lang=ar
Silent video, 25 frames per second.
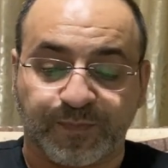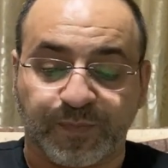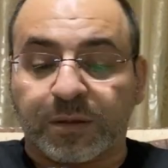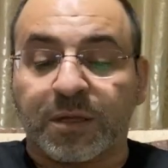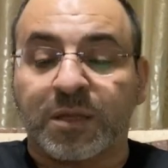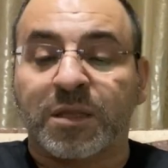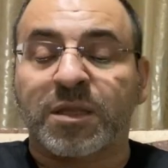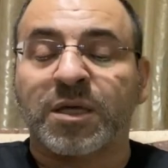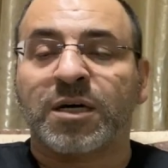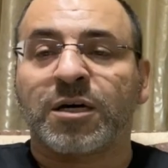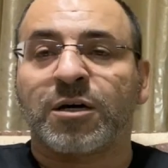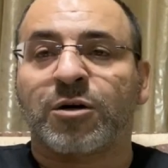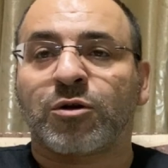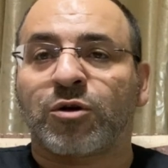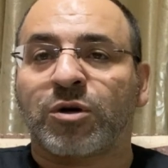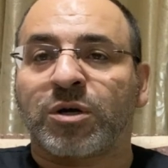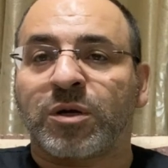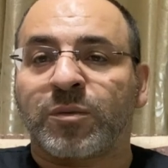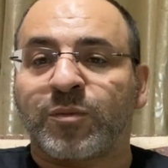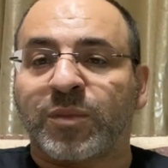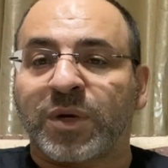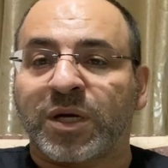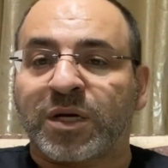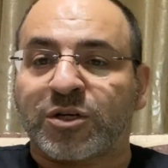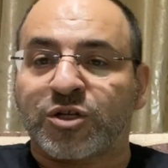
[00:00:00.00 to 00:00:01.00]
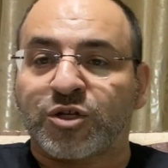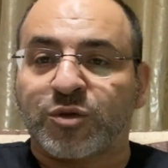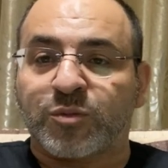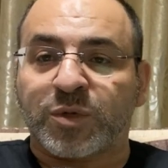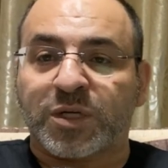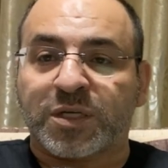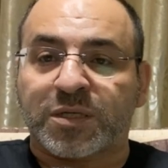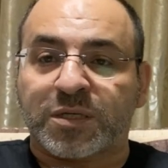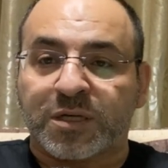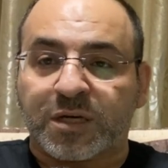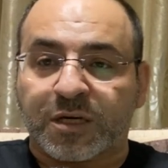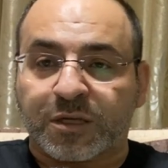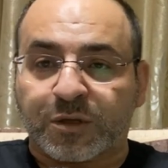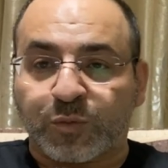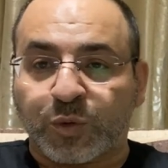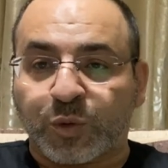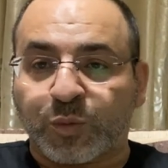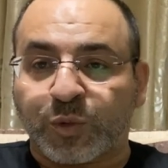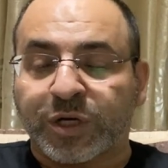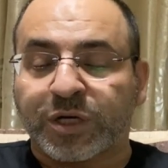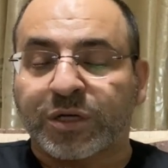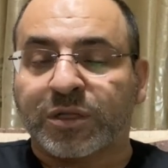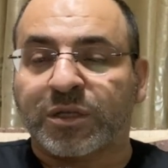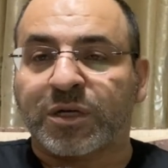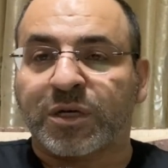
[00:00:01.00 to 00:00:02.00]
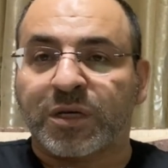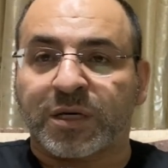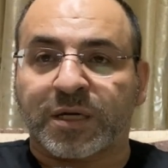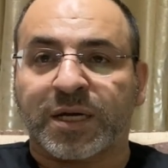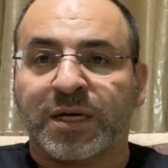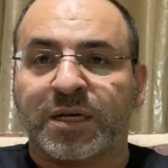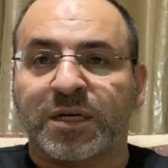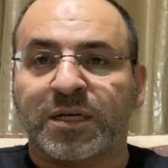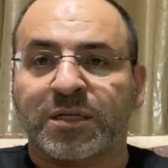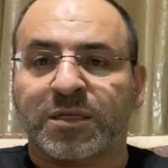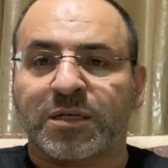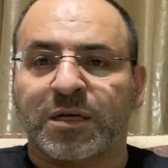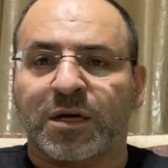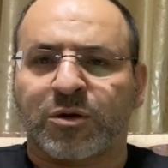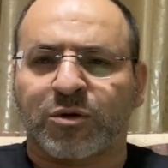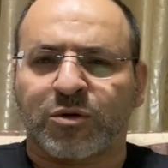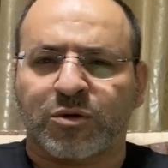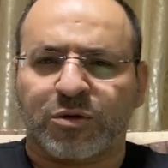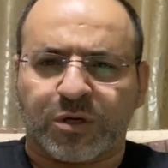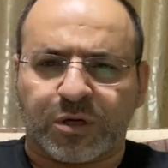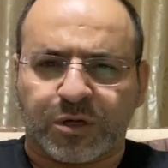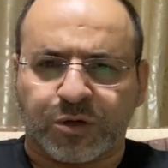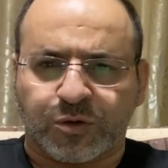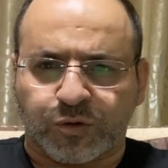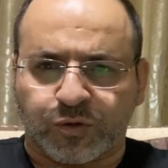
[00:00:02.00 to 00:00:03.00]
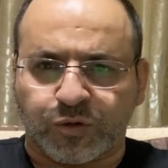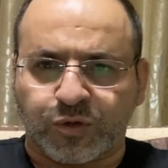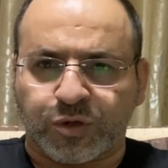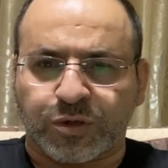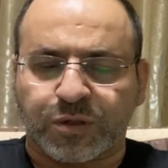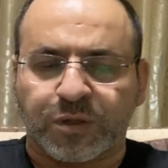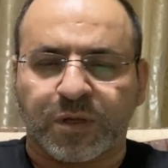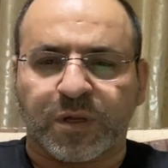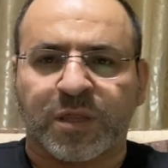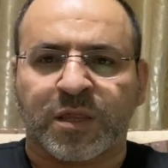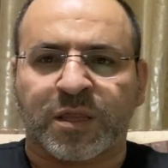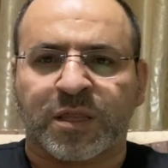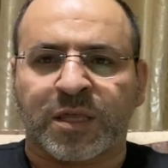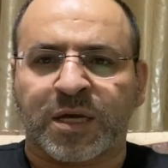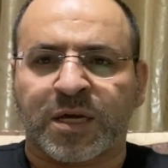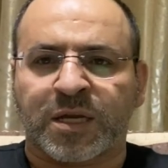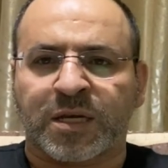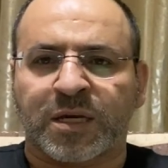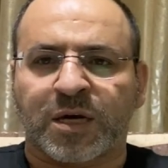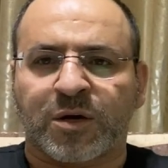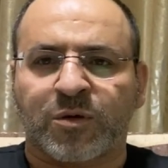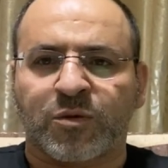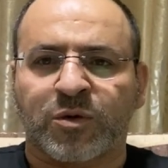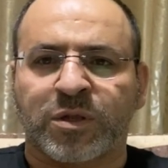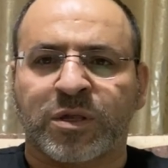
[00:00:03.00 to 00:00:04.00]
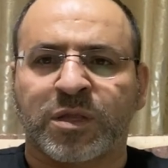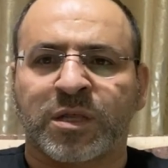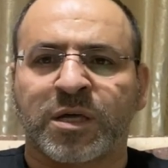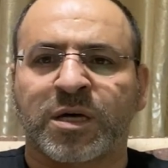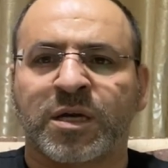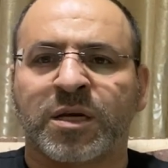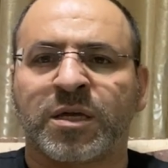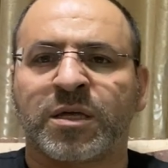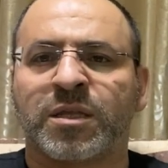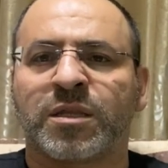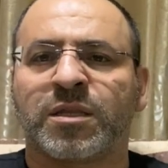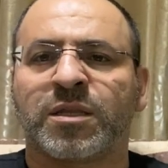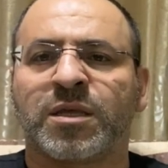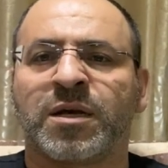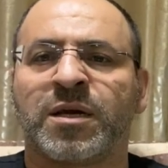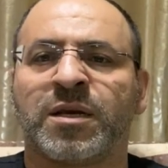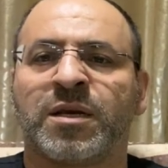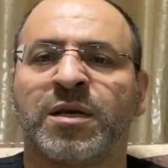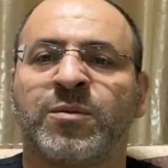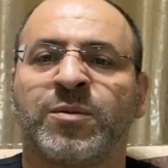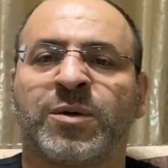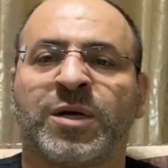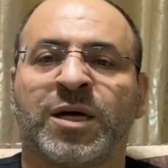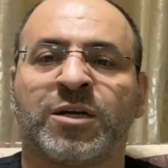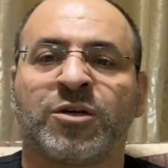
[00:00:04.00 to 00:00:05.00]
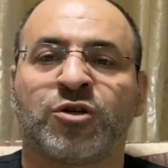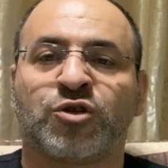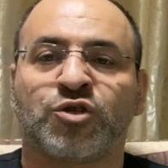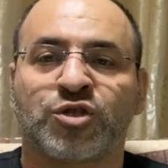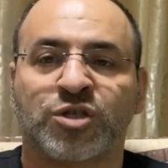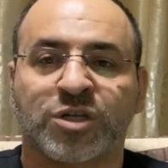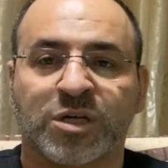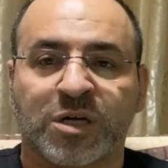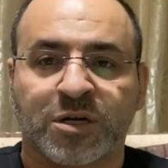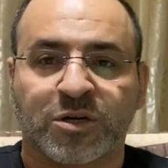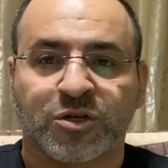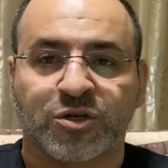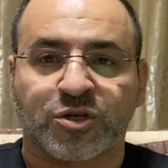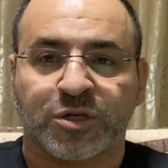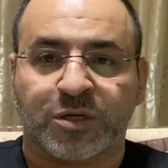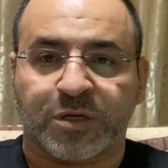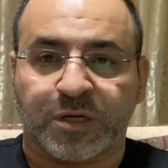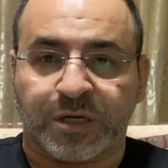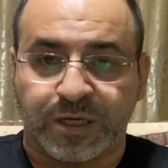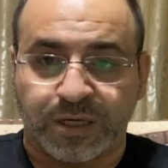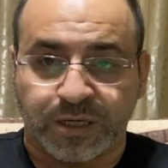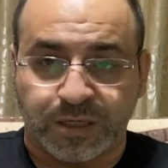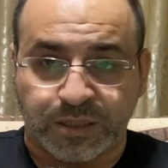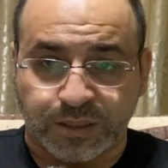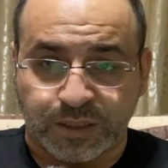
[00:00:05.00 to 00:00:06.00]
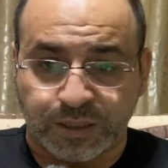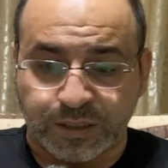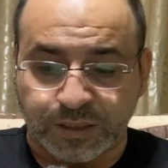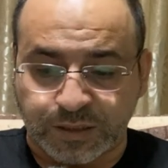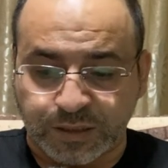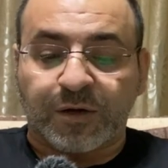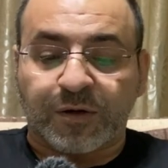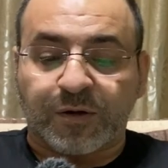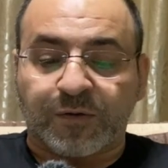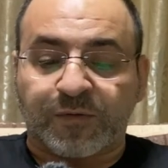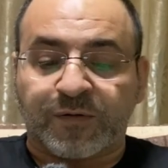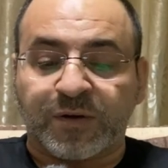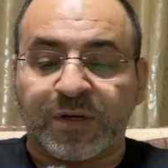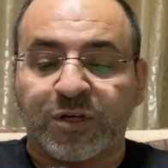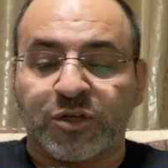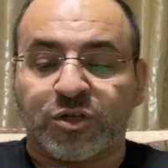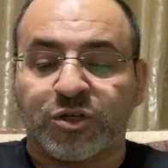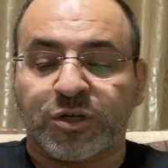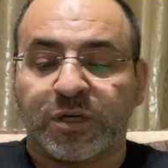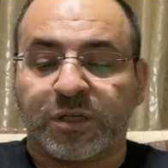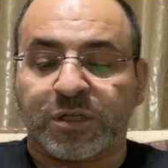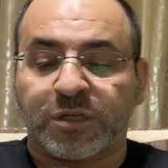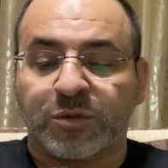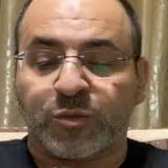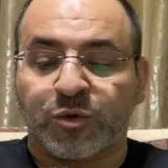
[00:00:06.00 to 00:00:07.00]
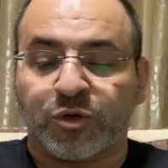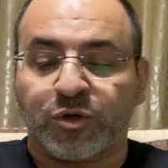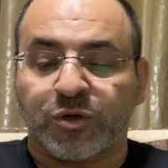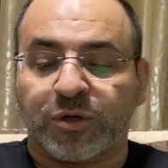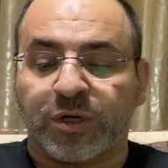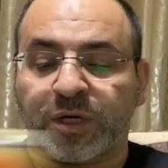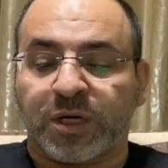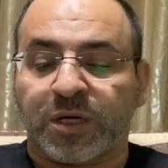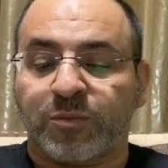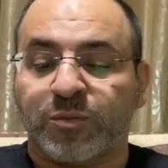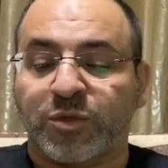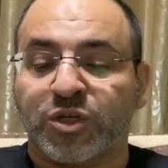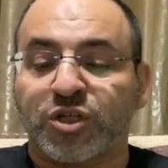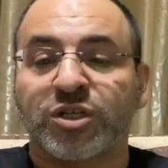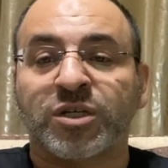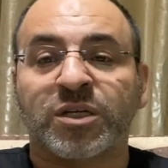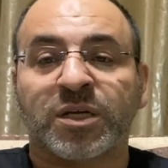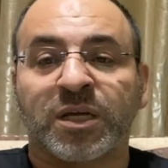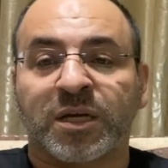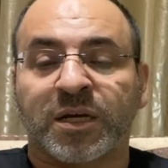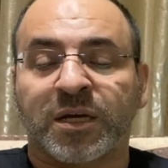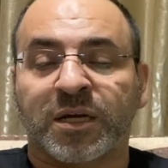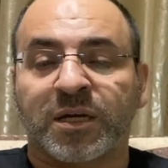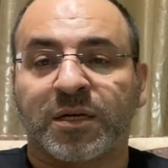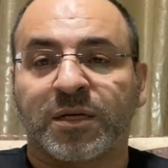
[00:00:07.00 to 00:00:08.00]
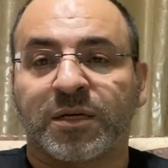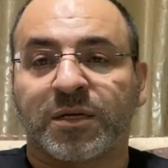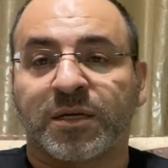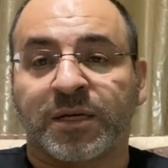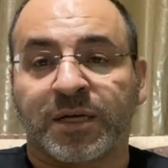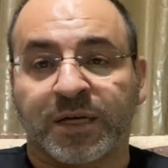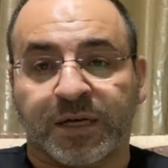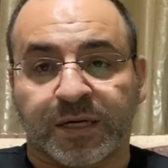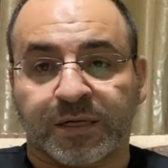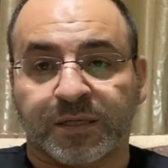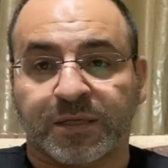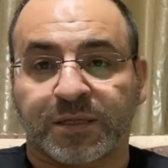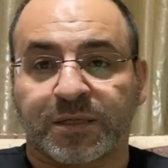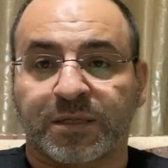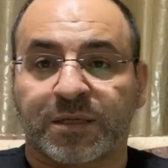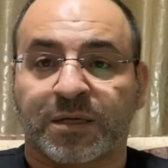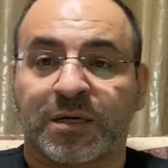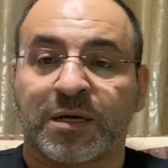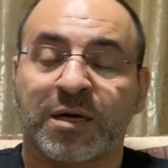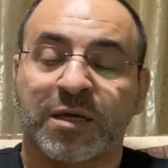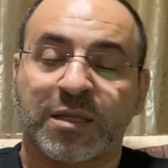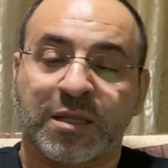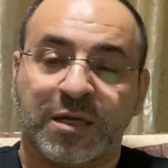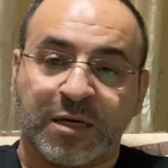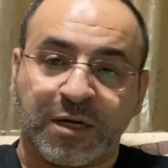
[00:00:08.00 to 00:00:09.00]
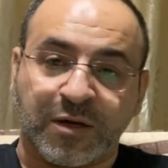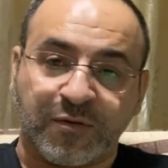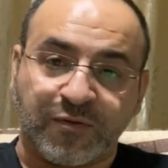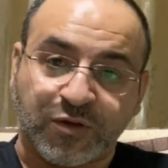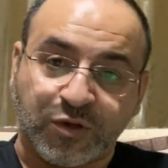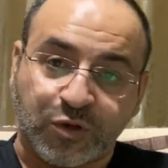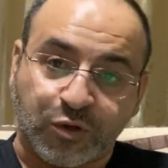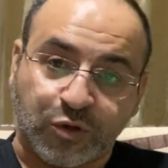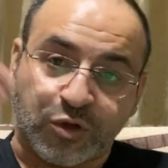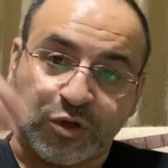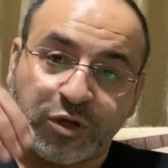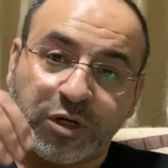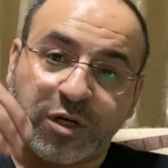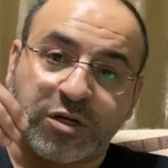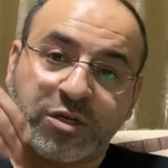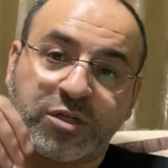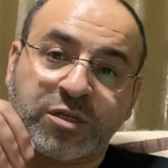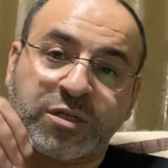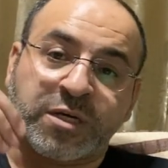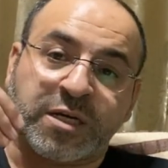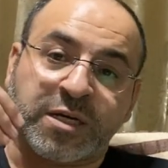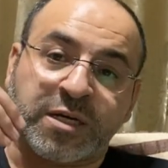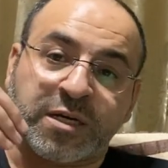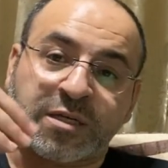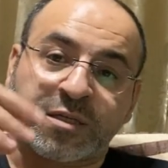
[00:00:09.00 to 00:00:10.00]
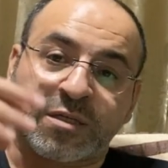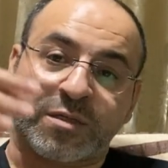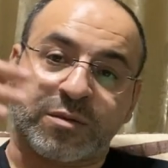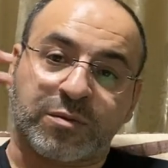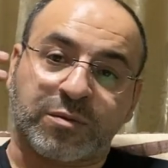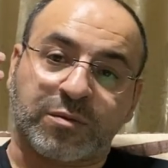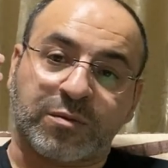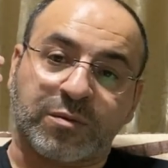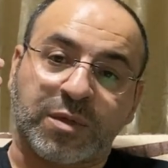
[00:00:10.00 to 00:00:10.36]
تتذكروا لما جبنا سيره ممرضين الكنيسه اظن انه الجزء الثاني او الثالث تكلمنا عن التشارج نيرسز في شيء اسمه المشينري نيرس هذا نفسه التشيرش نيرس